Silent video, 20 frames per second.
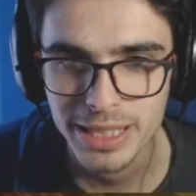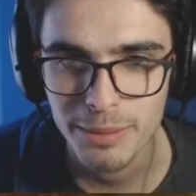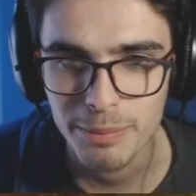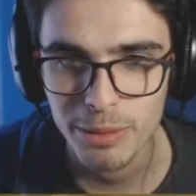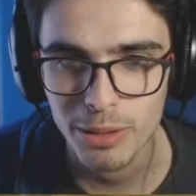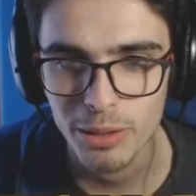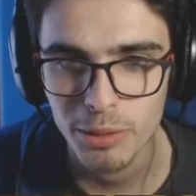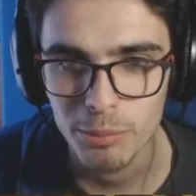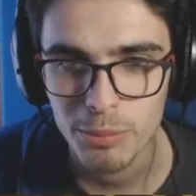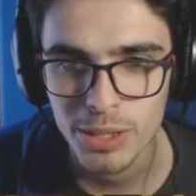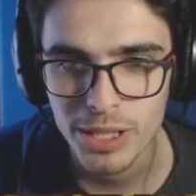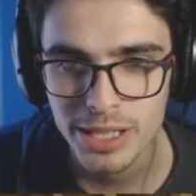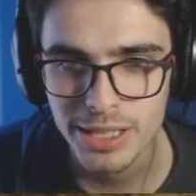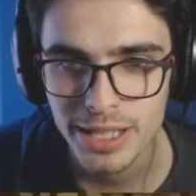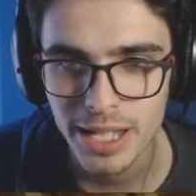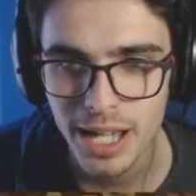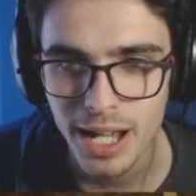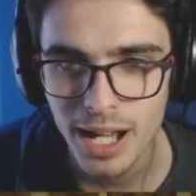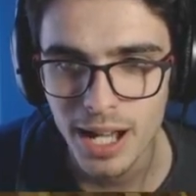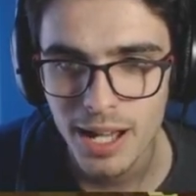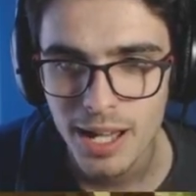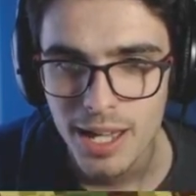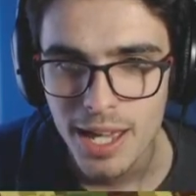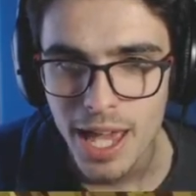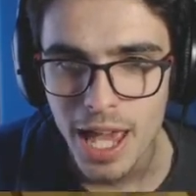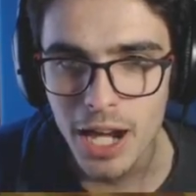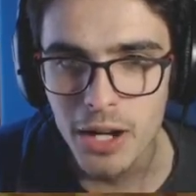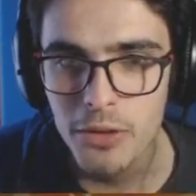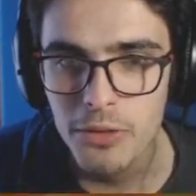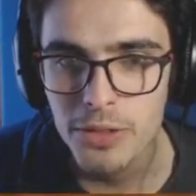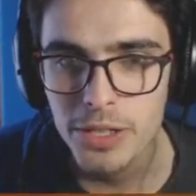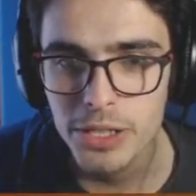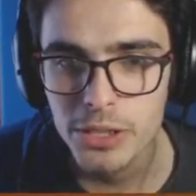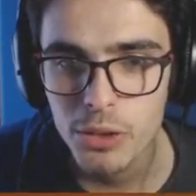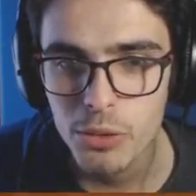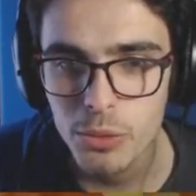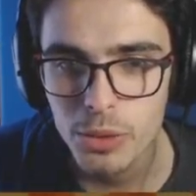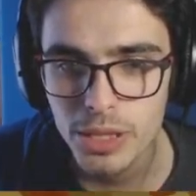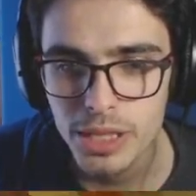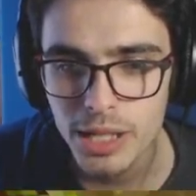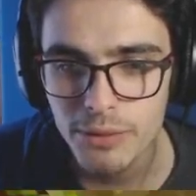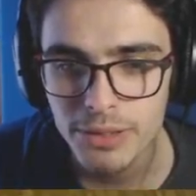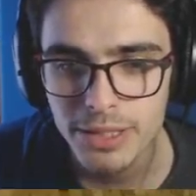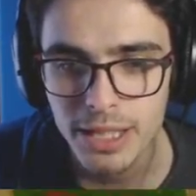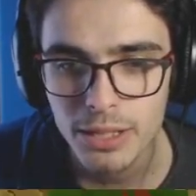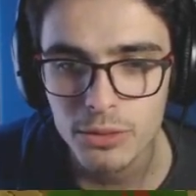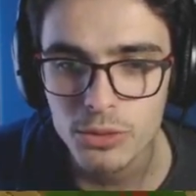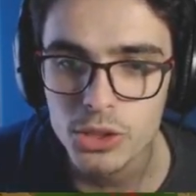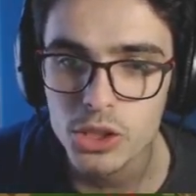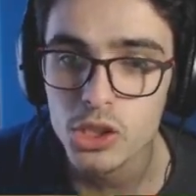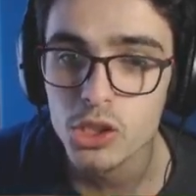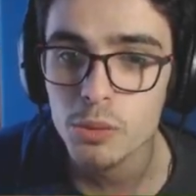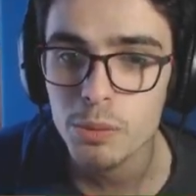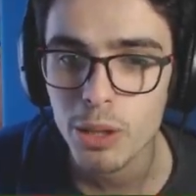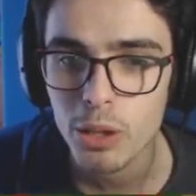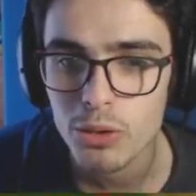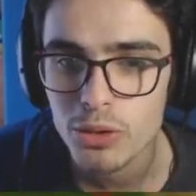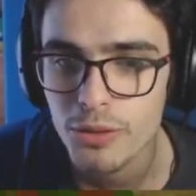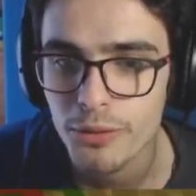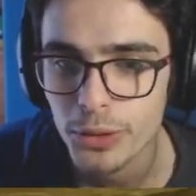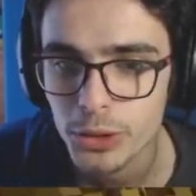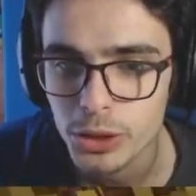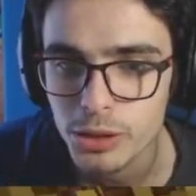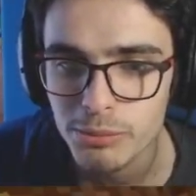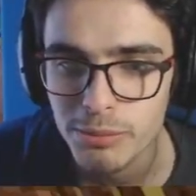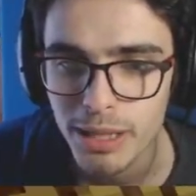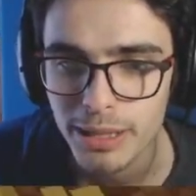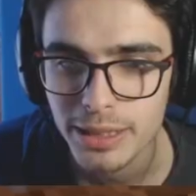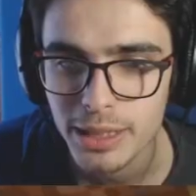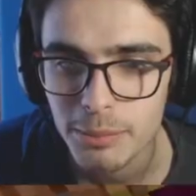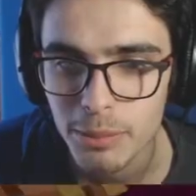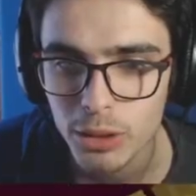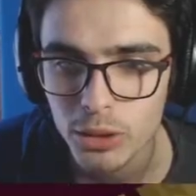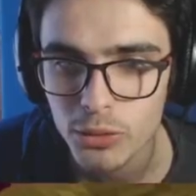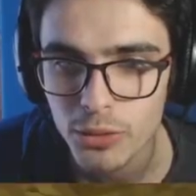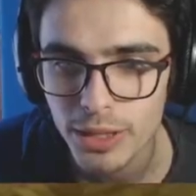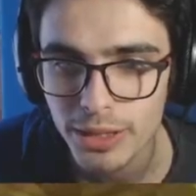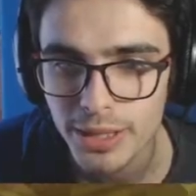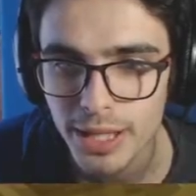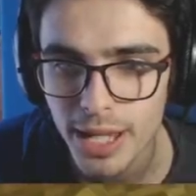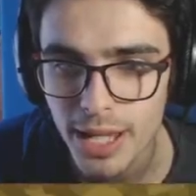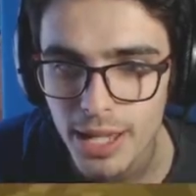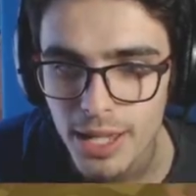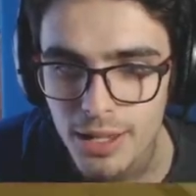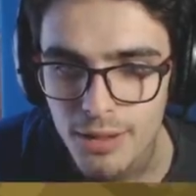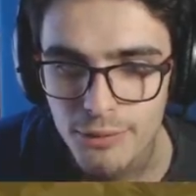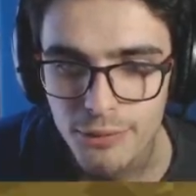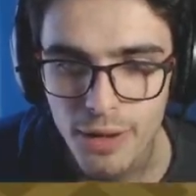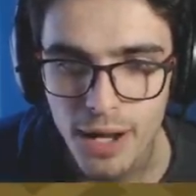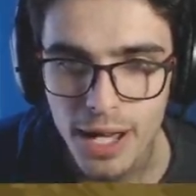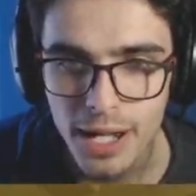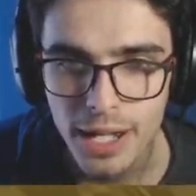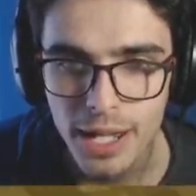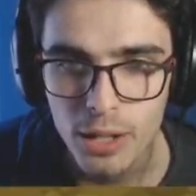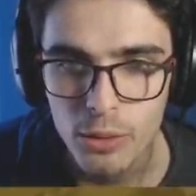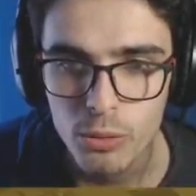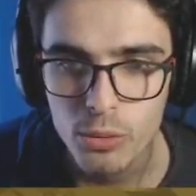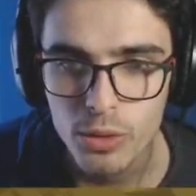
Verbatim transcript: sembra una buona idea E come vi dicevo, quindi la vita non si recupera così facilmente ma dovete fare